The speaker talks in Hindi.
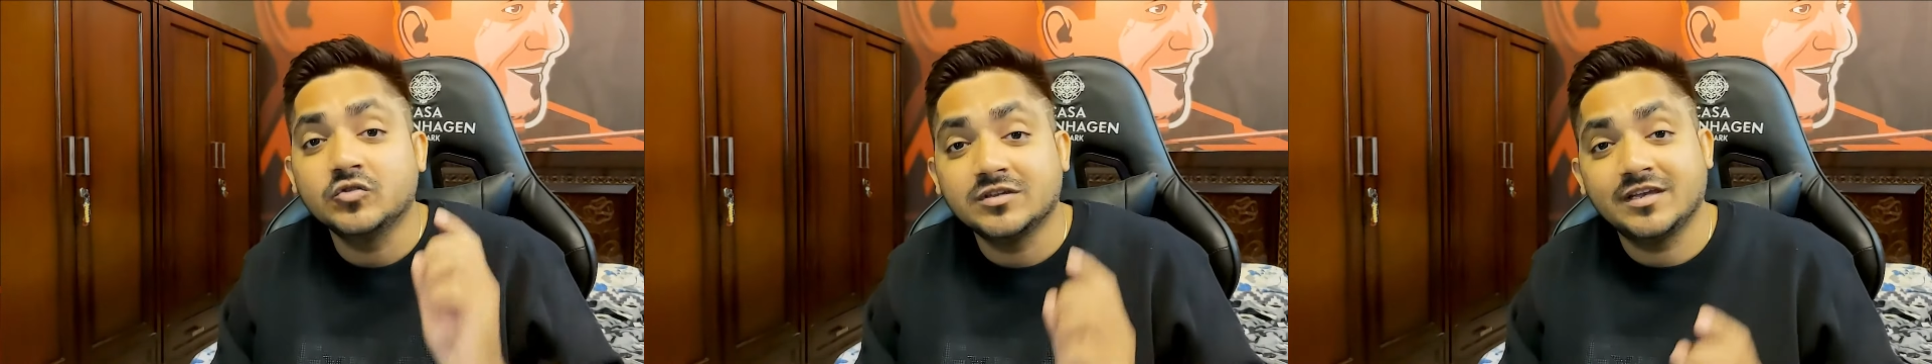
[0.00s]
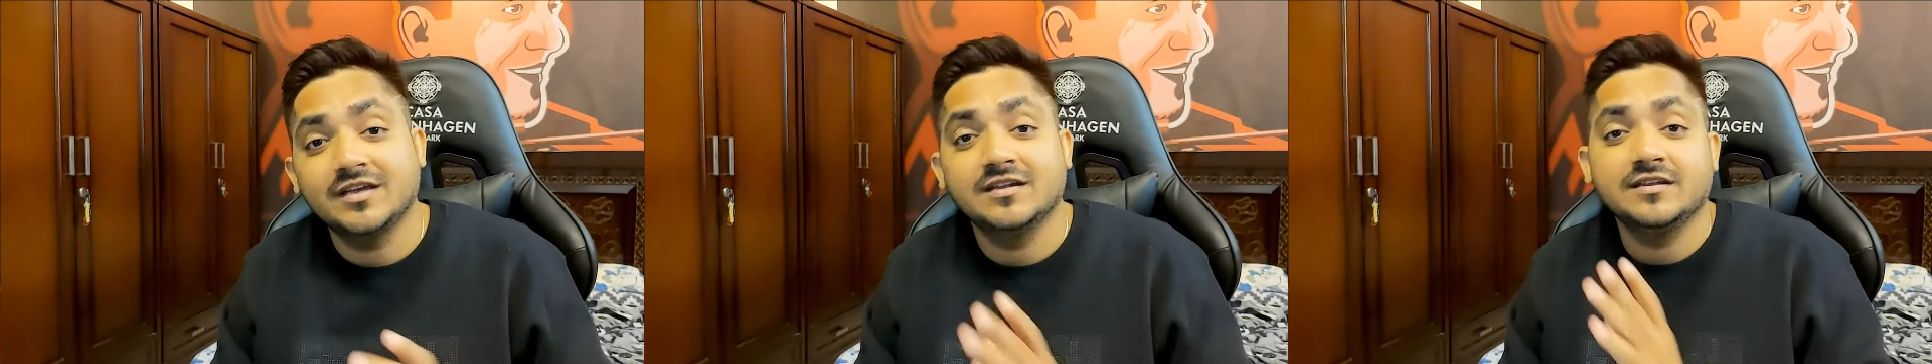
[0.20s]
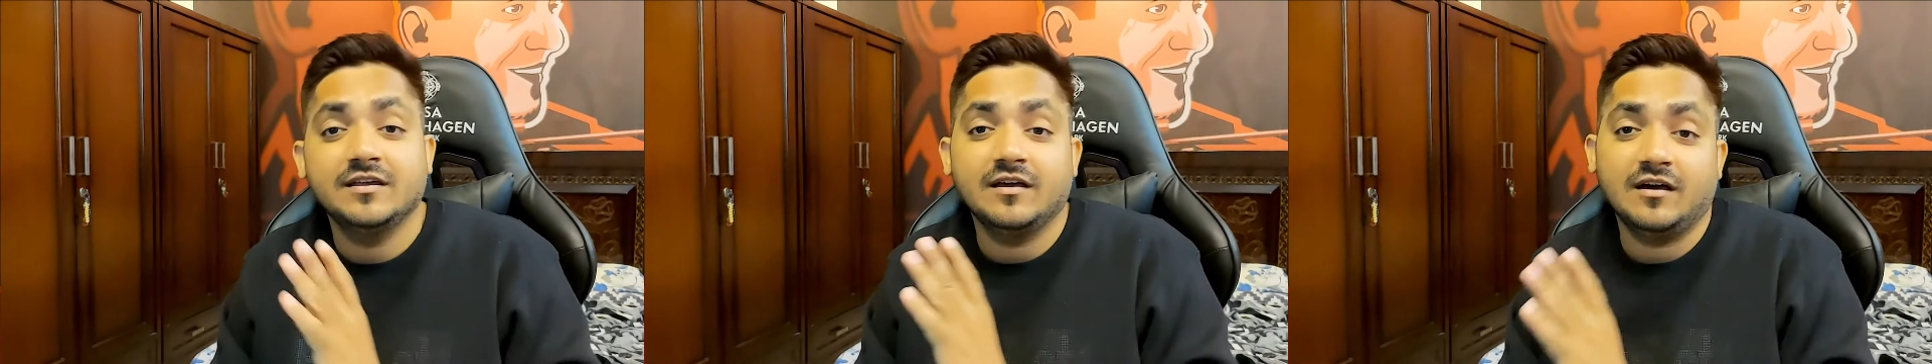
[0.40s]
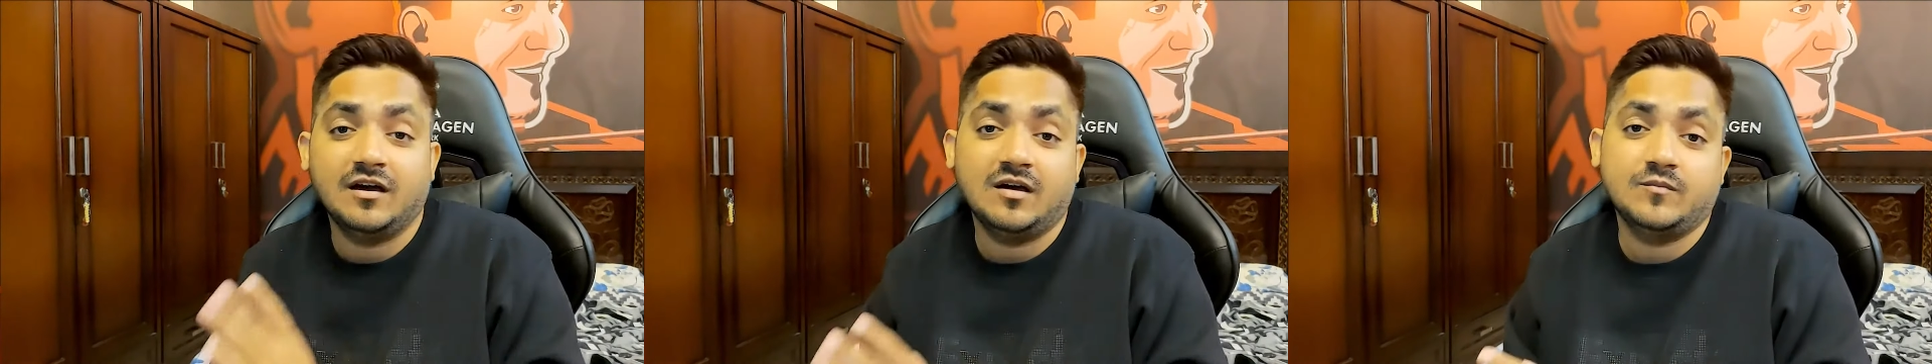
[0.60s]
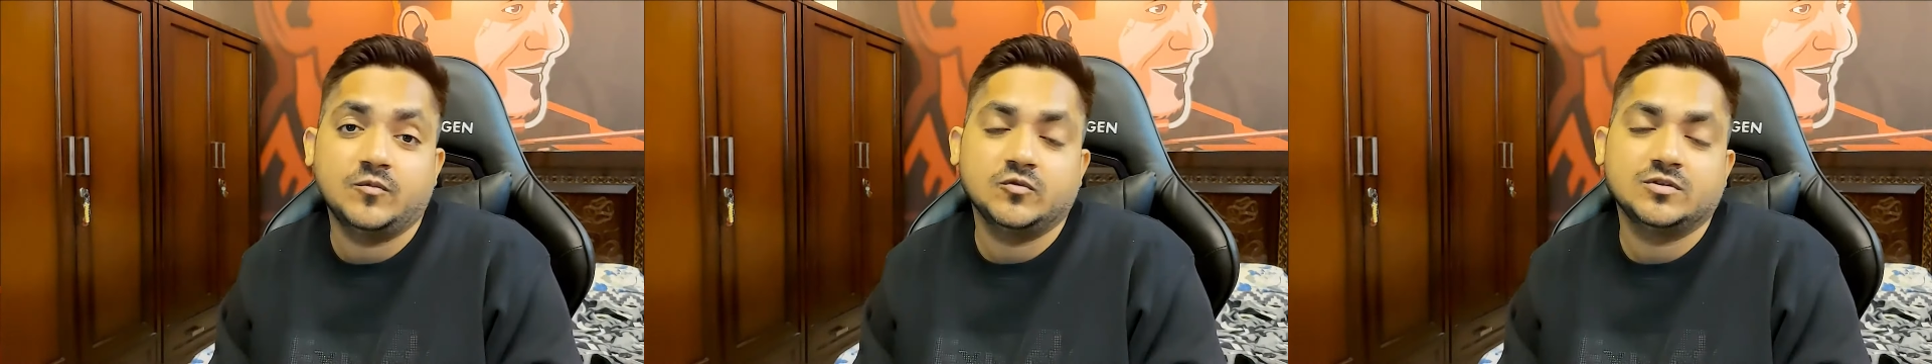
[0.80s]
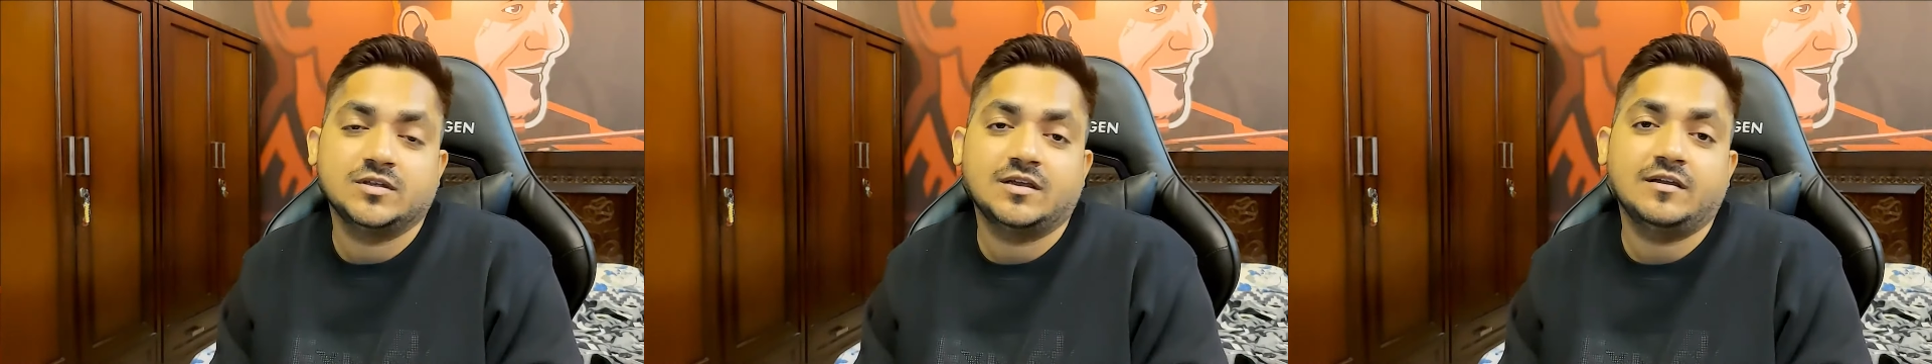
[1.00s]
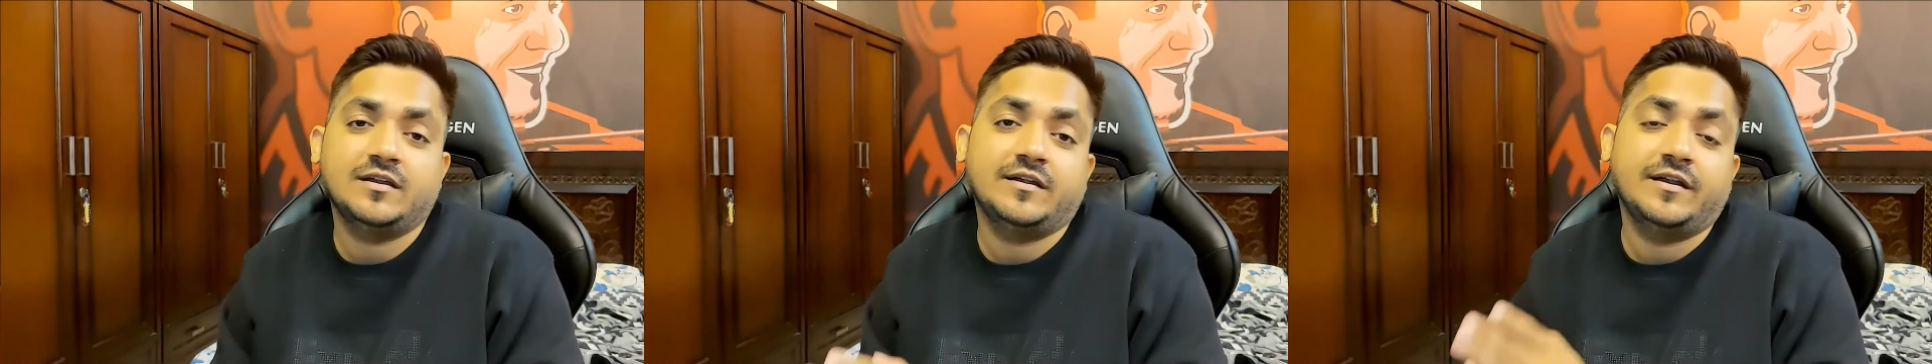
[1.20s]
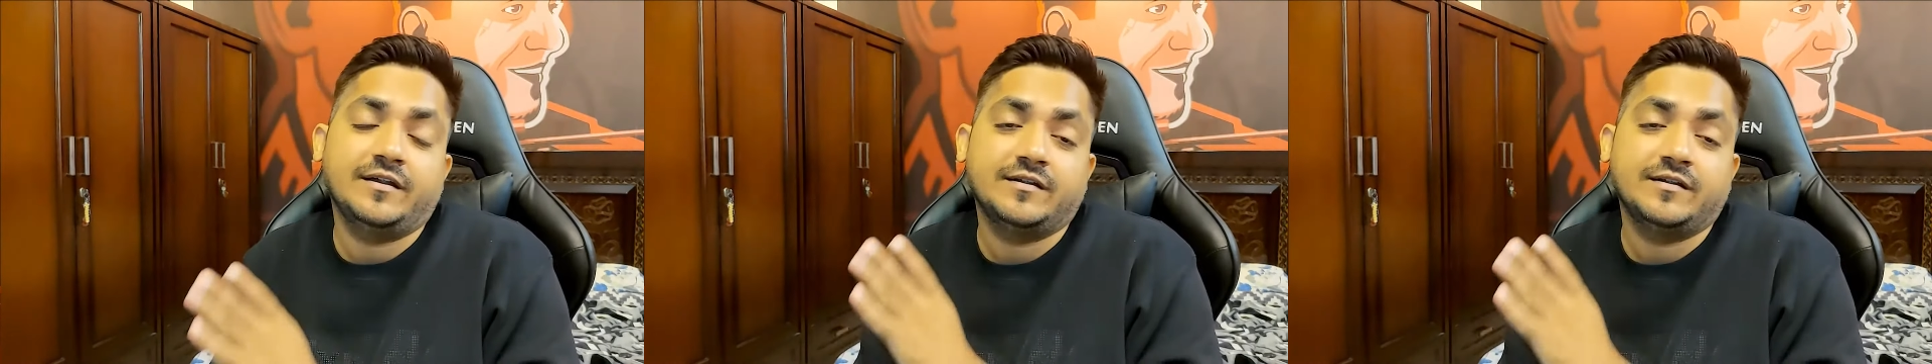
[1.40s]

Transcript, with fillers: उसके लिए आप उसके